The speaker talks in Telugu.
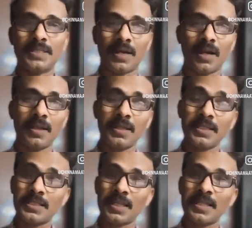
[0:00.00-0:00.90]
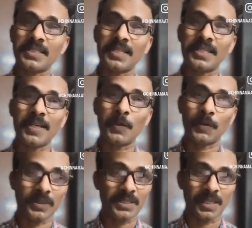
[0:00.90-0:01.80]
చాలా చాలా సందేహం
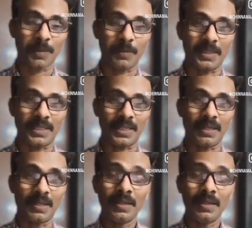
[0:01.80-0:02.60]
ఉంది చాలామందికి